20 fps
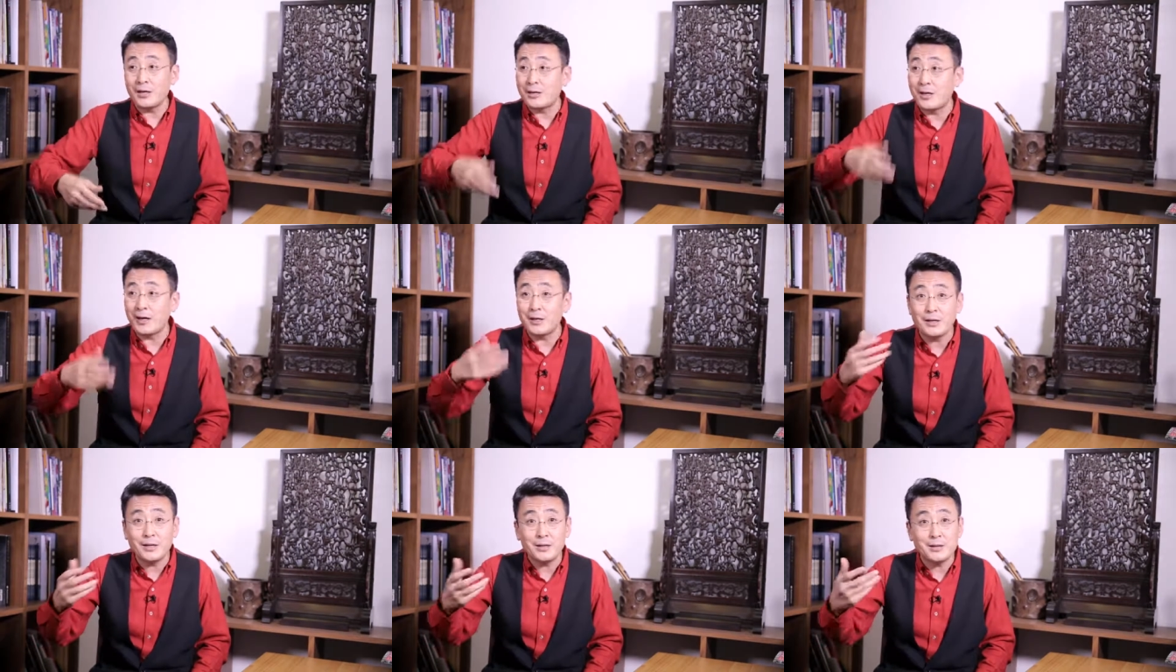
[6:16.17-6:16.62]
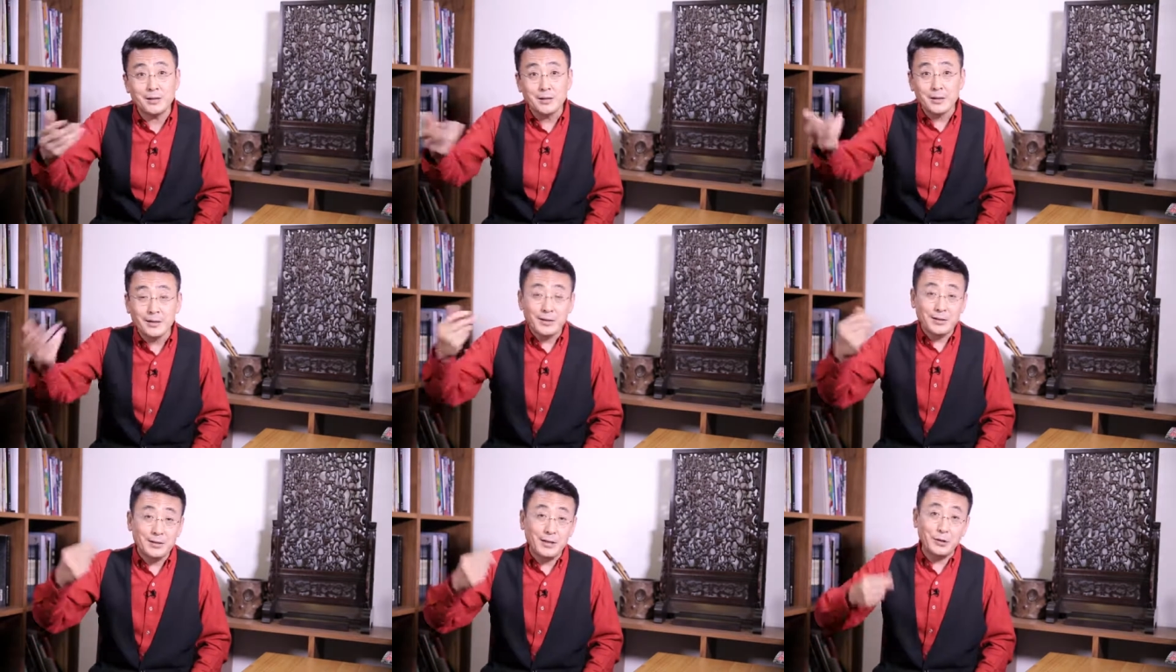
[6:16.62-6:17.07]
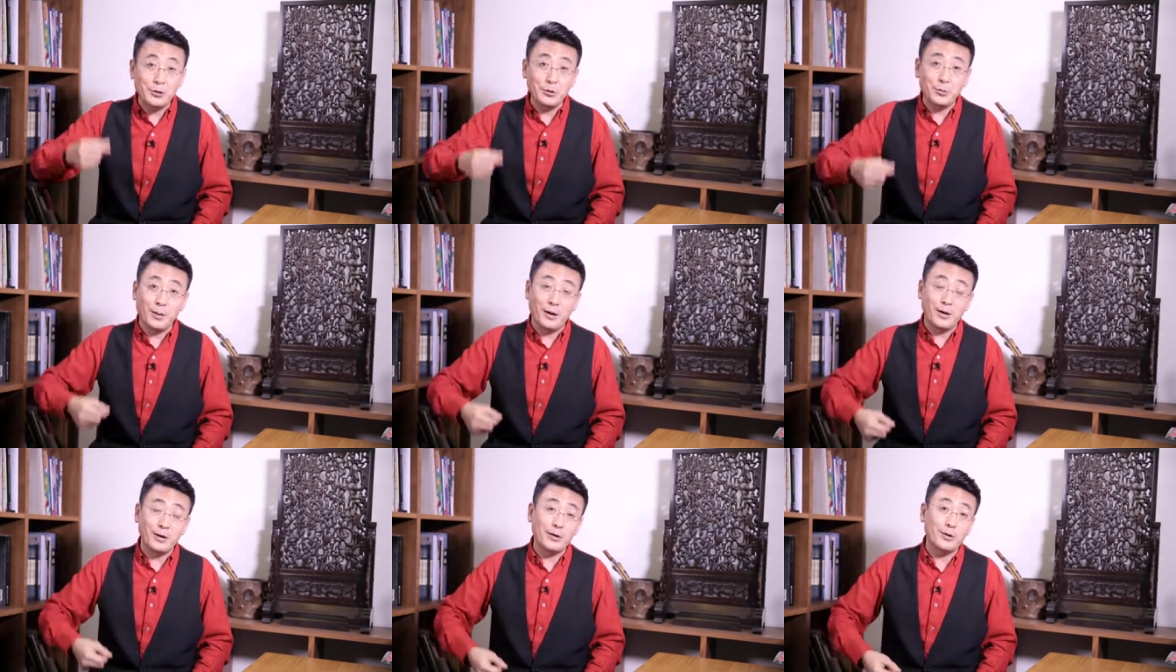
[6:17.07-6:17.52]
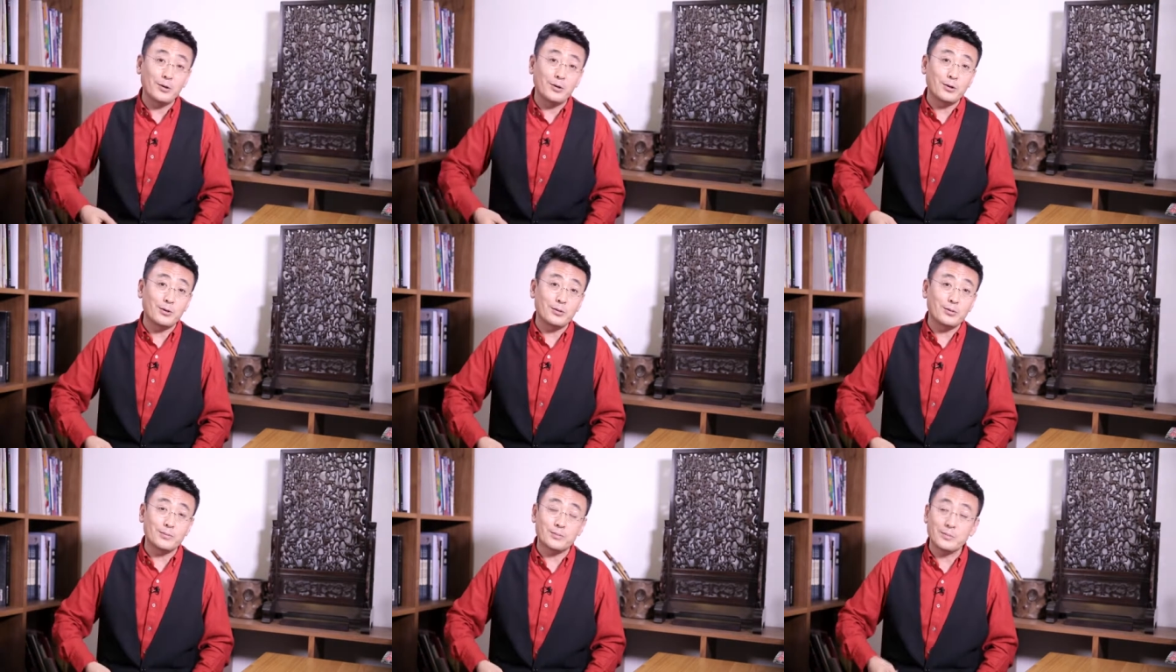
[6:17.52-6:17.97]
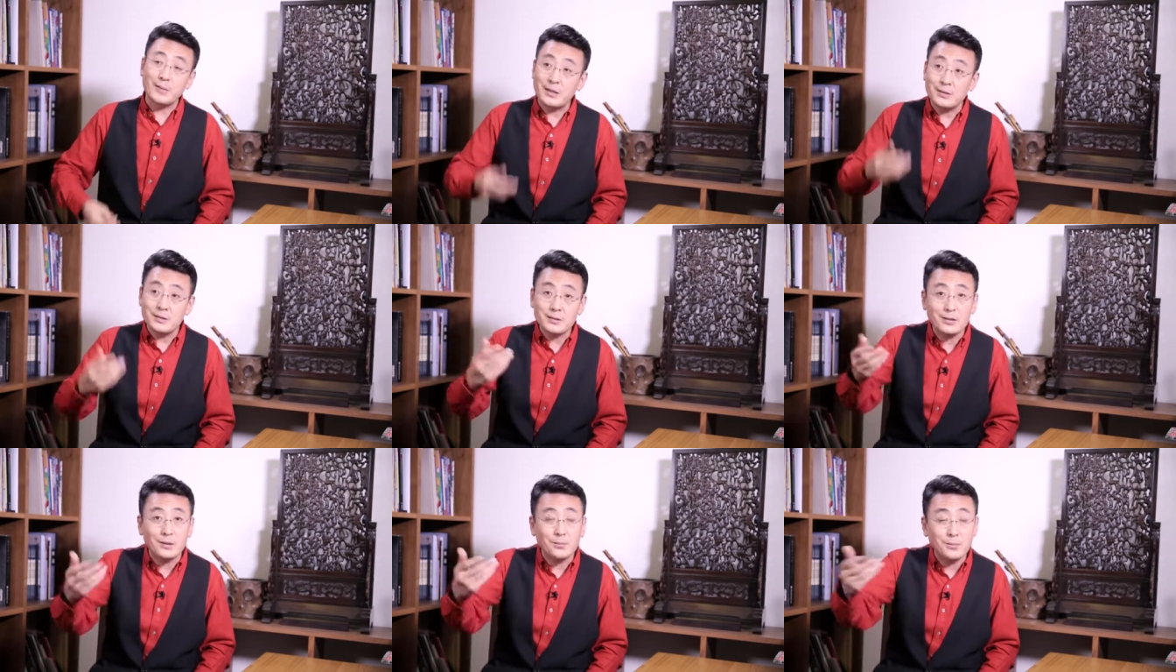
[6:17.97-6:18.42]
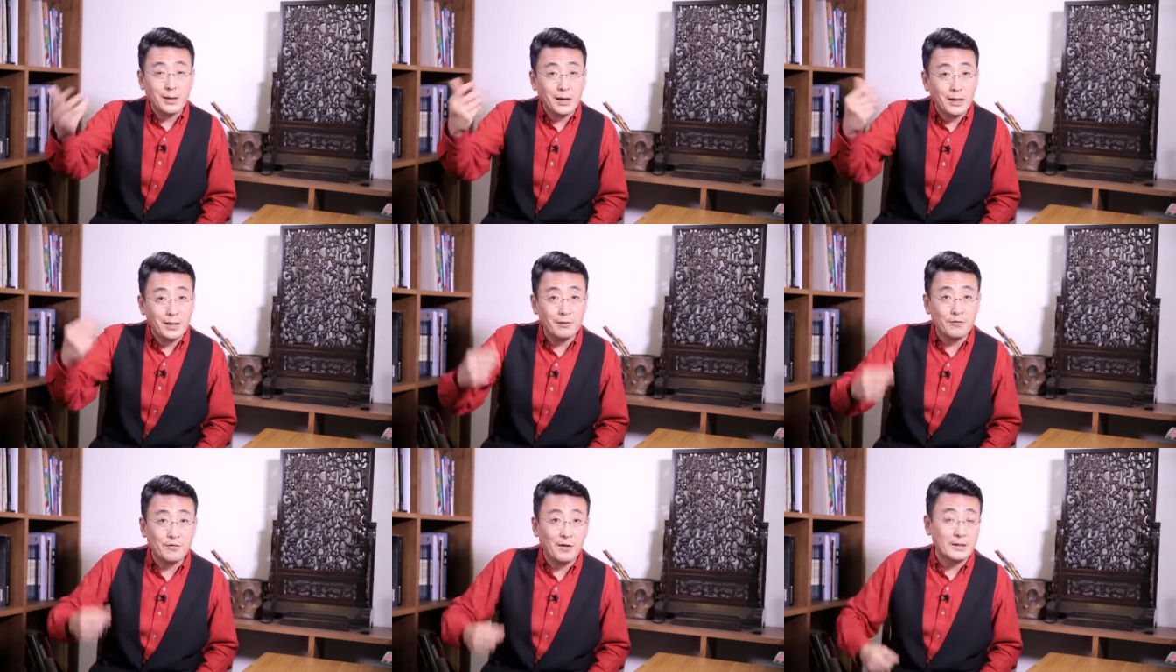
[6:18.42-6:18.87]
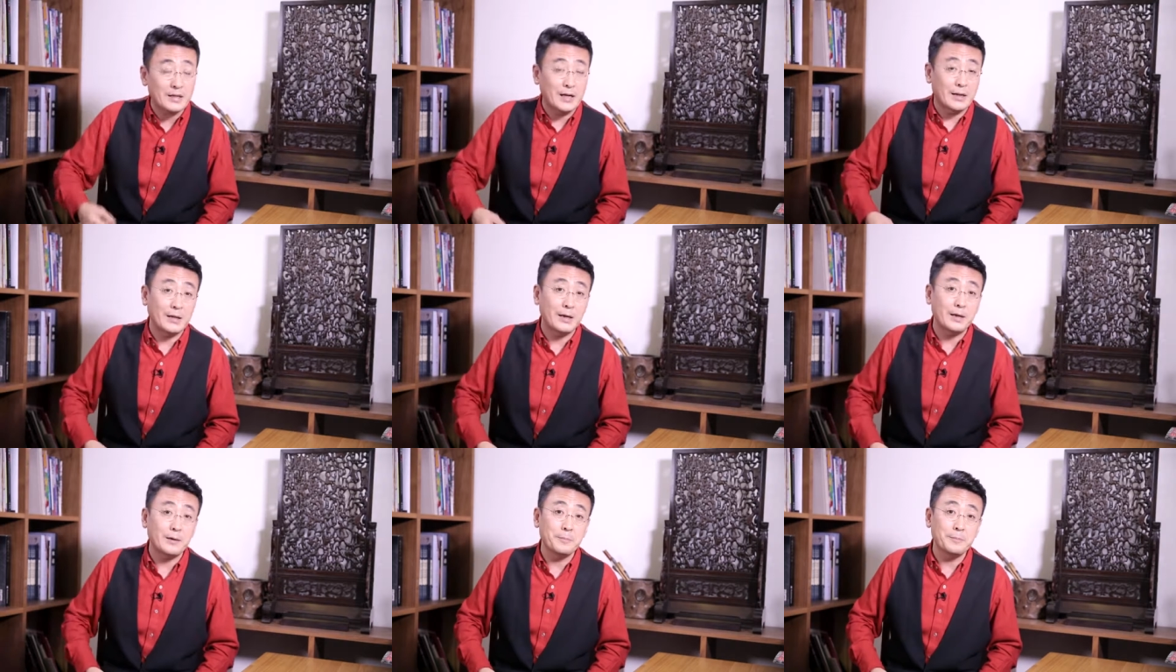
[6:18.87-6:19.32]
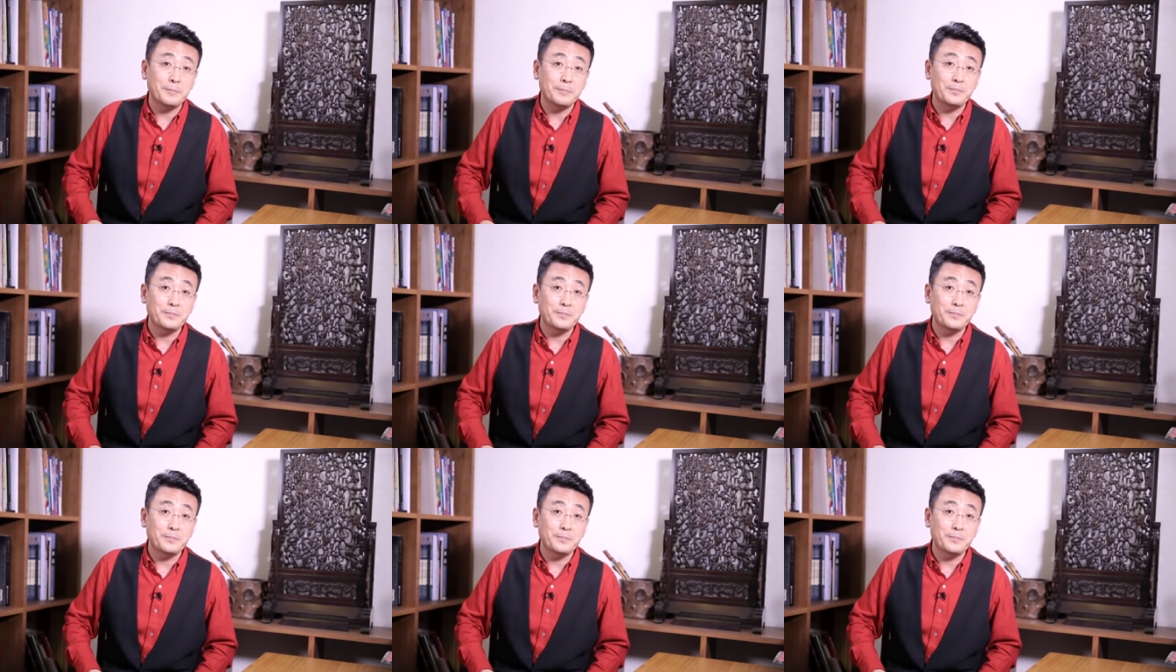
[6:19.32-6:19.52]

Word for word: 谈谈男女朋友，这么来发展呢。